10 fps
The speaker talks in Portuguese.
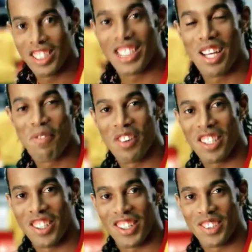Você sabe por que
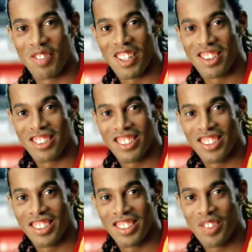é o nosso banco?
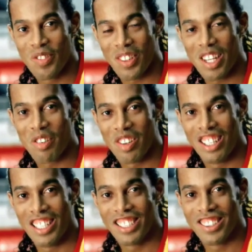Porque foi
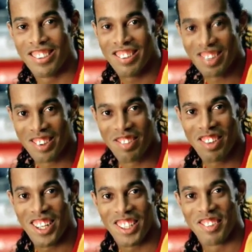eleito o
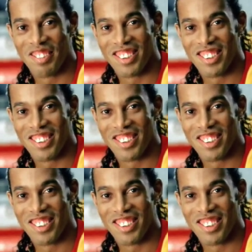melhor do